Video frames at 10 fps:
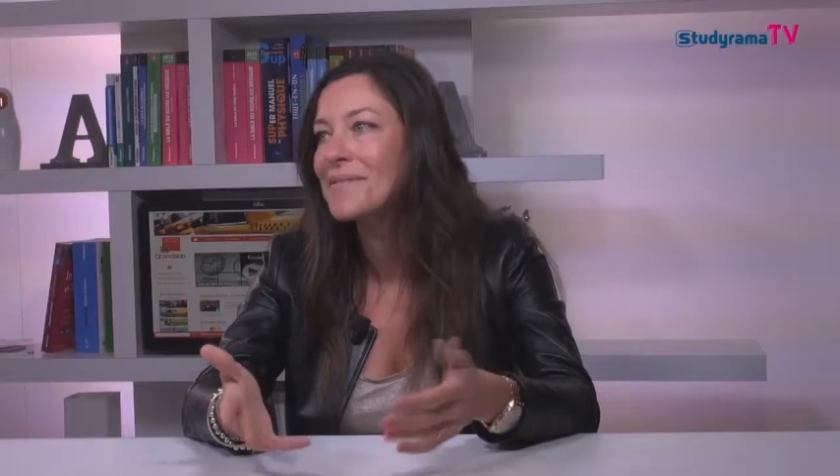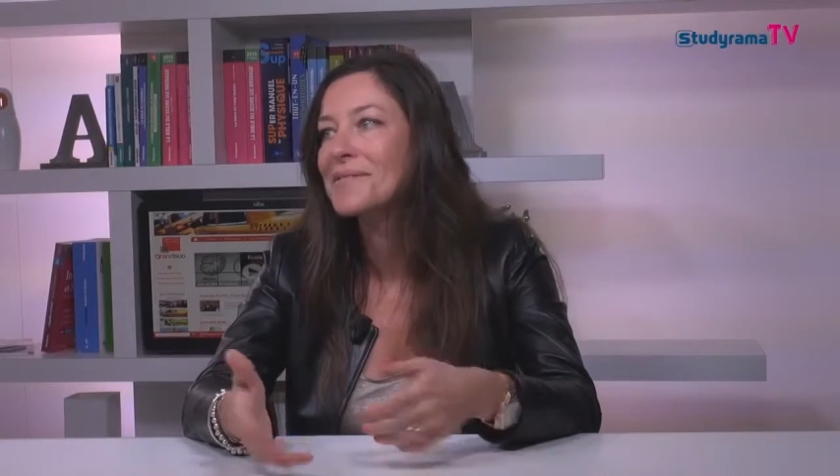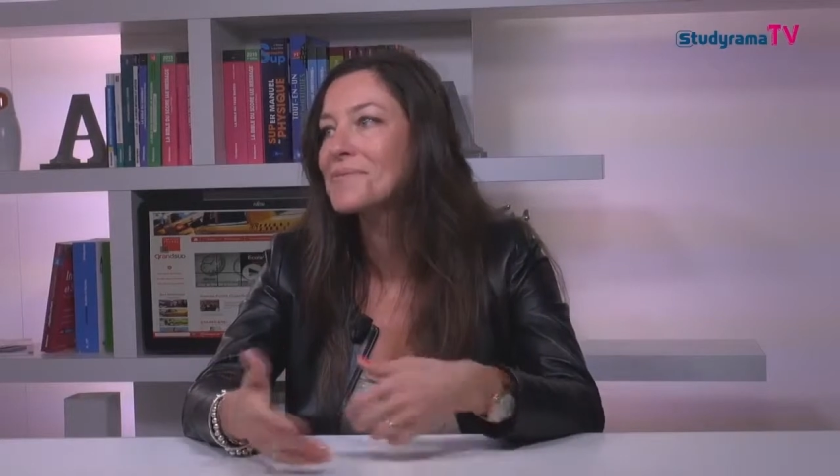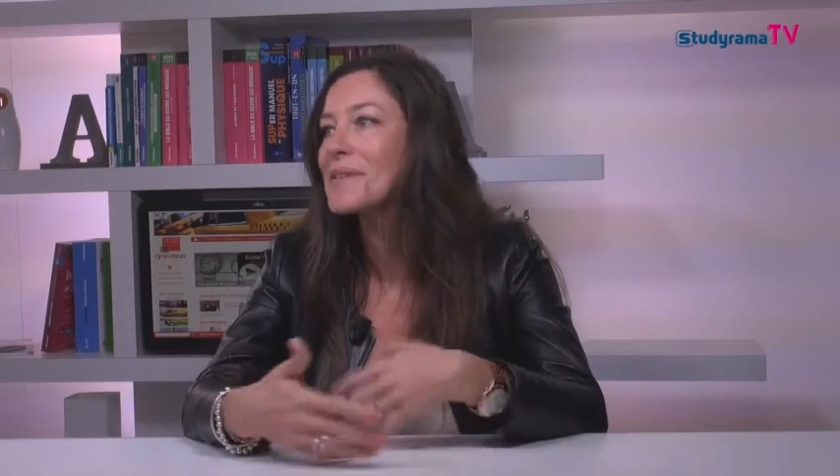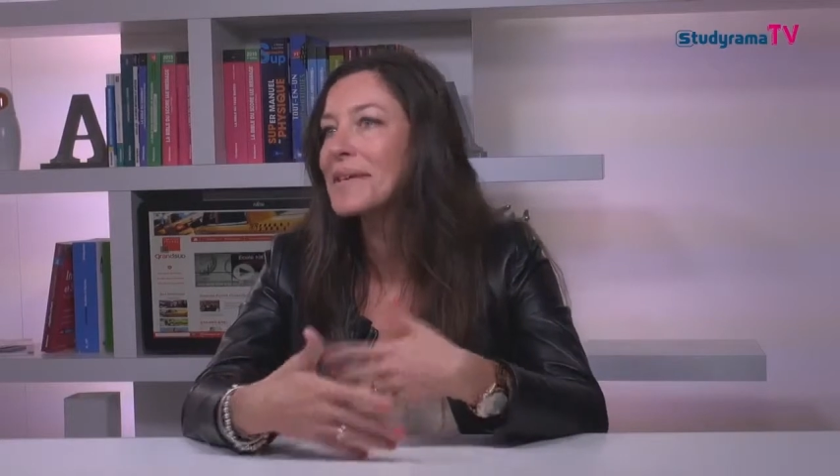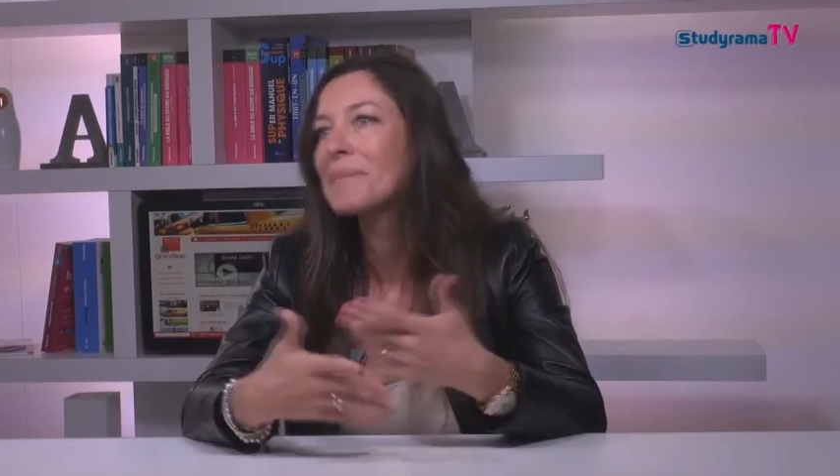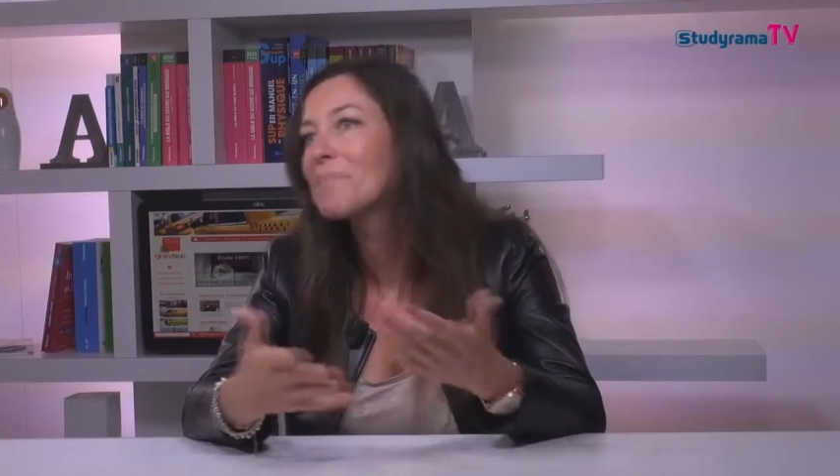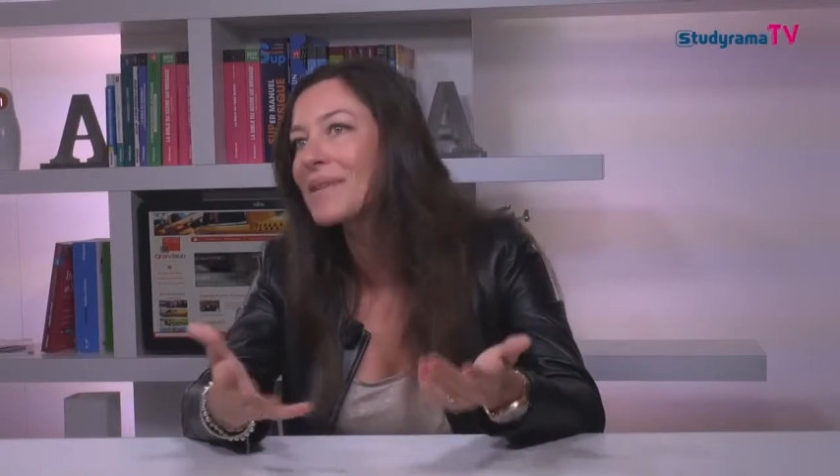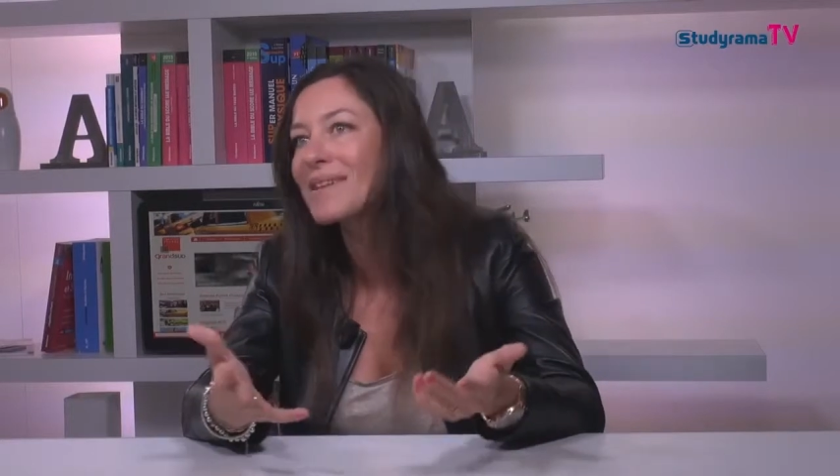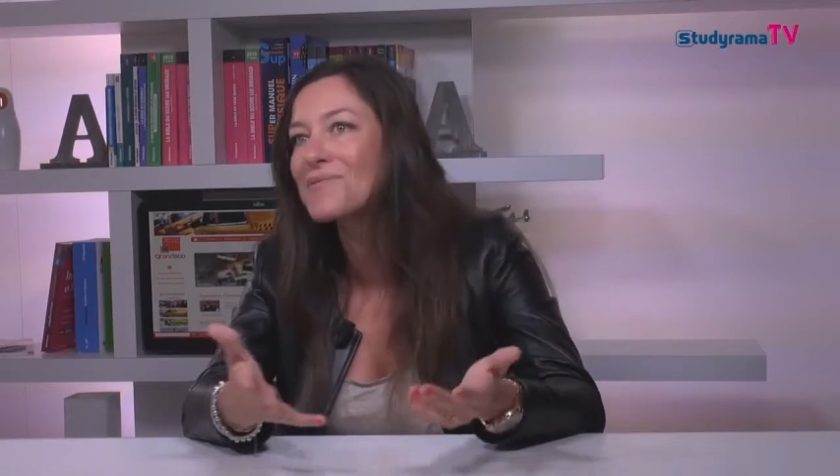euh, avec notre équipe
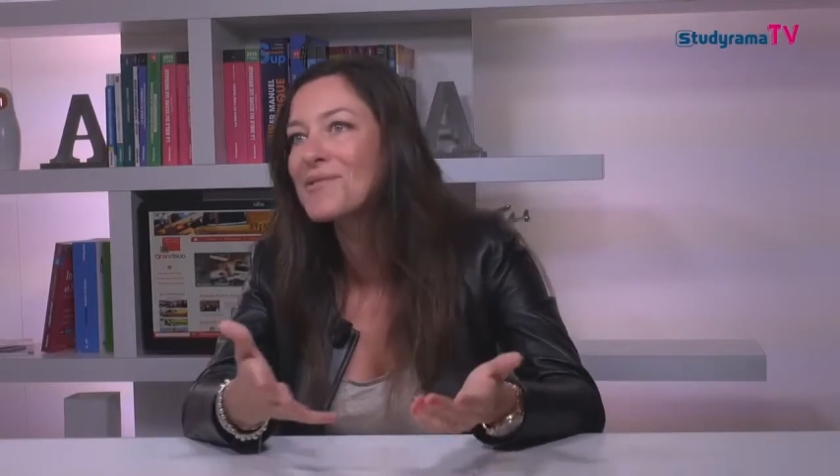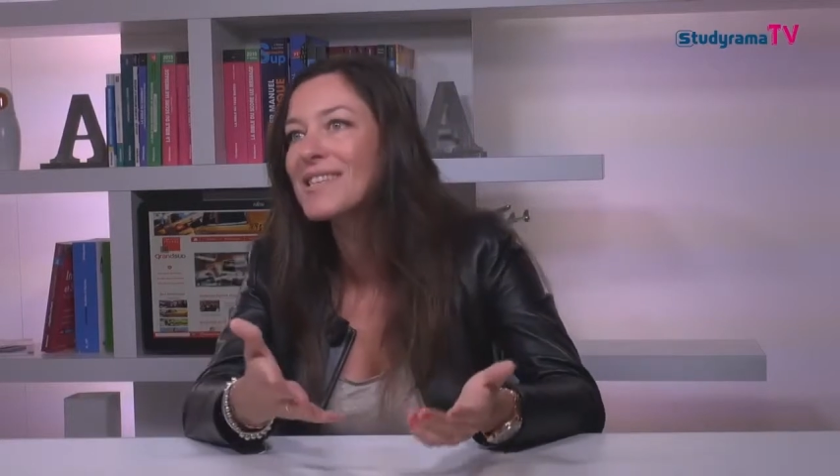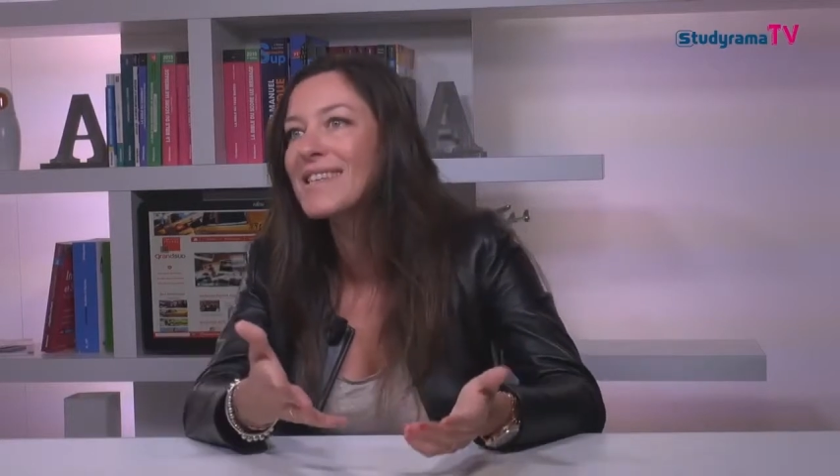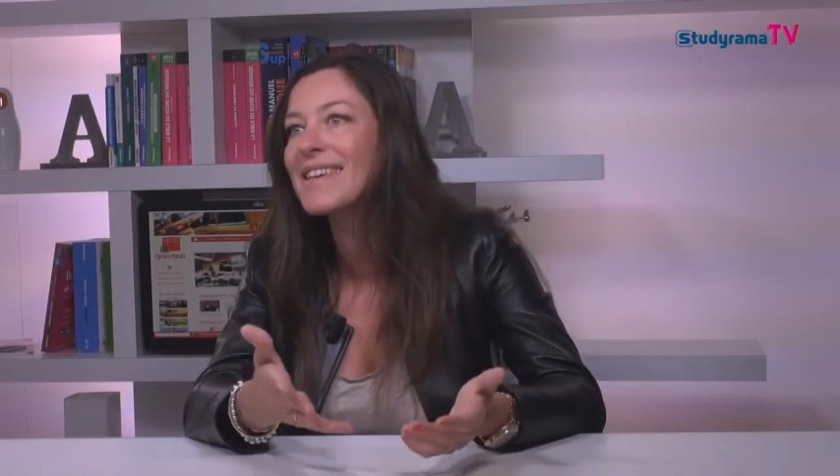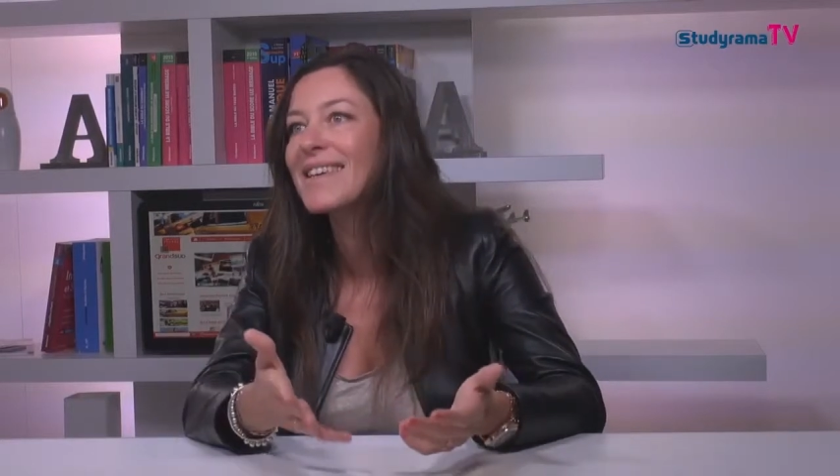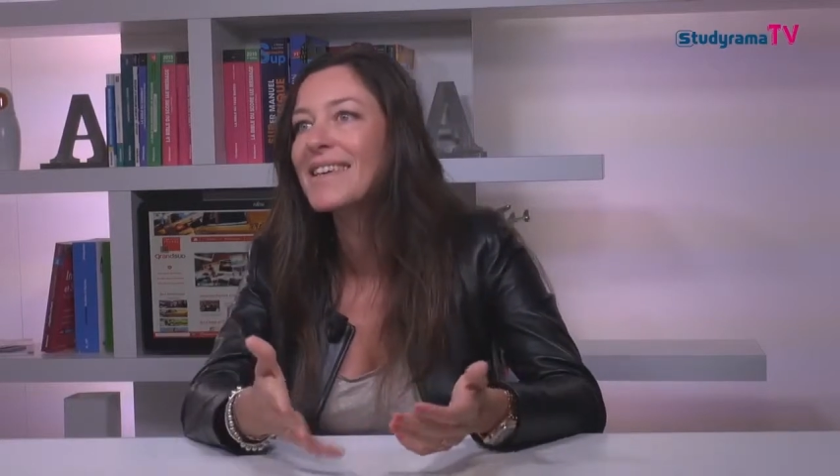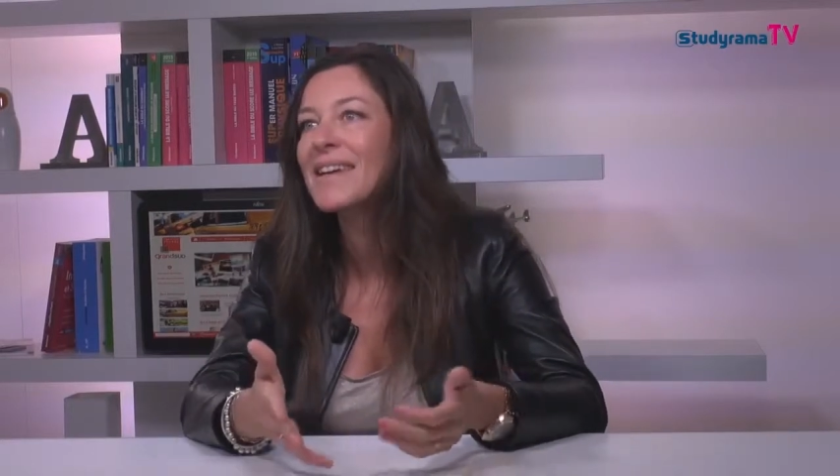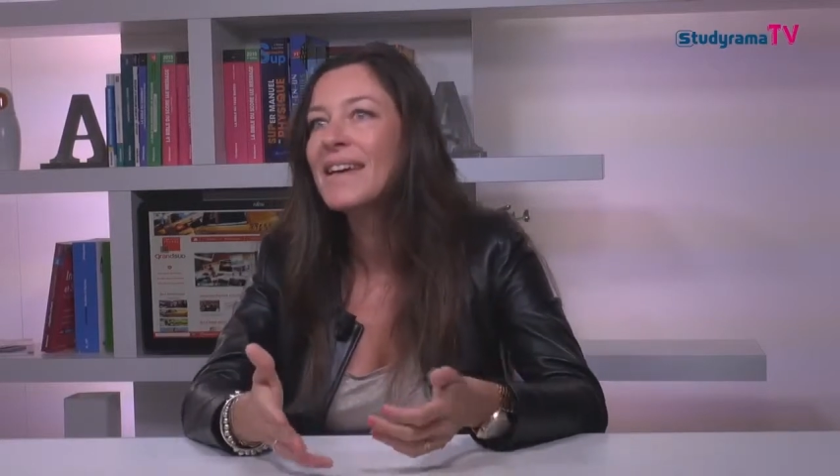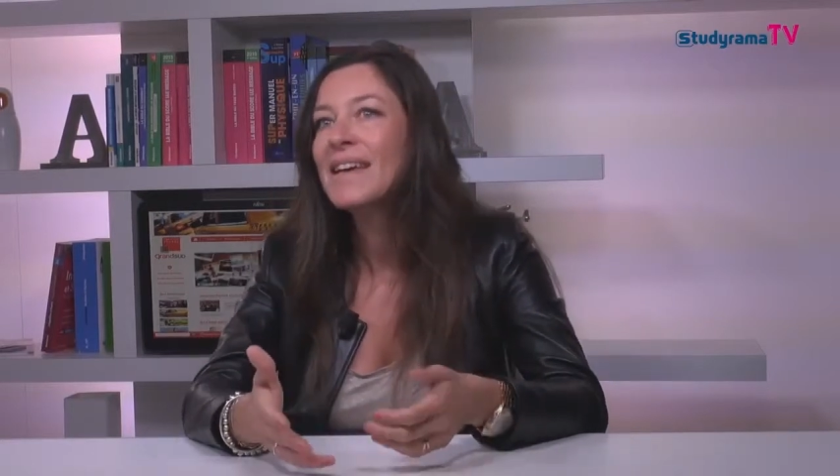pédagogique et,